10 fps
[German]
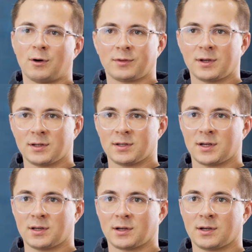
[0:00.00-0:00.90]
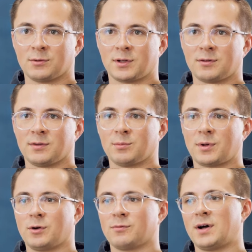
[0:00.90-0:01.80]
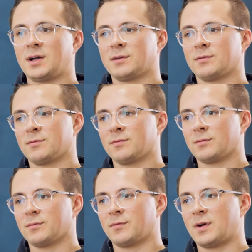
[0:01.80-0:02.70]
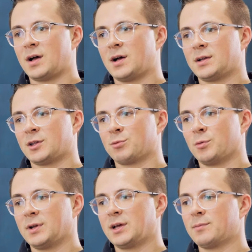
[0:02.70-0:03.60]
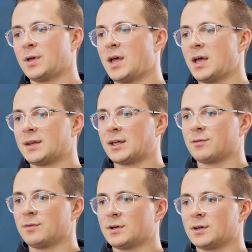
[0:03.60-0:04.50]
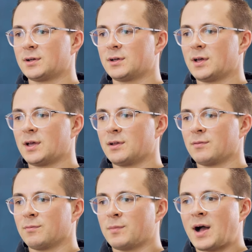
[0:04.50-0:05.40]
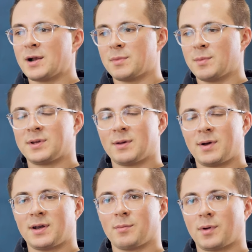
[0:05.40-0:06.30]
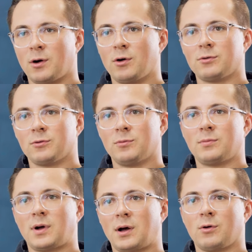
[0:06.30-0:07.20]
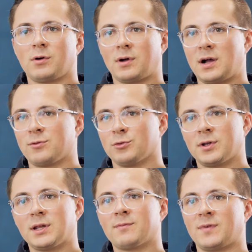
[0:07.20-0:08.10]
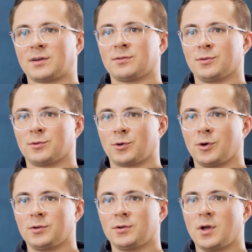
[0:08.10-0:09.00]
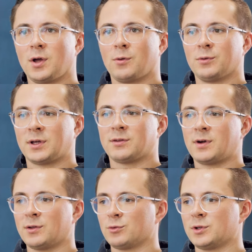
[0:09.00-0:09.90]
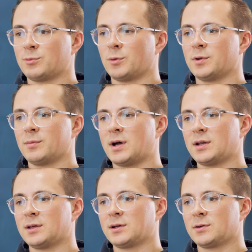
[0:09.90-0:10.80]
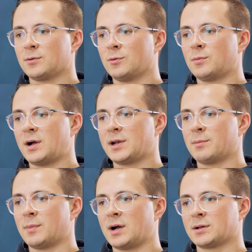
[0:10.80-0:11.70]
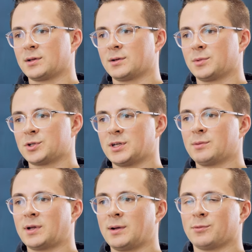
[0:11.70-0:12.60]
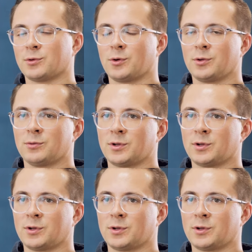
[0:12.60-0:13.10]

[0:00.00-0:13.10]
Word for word: Aufträge nicht generieren. Und deswegen war, war das Problem, dass wir halt mehr Mitarbeiter brauchen, um auch als Unternehmen wachsen zu können. Und das war so die Problematik, um halt am Markt äh, bestehen bleiben zu können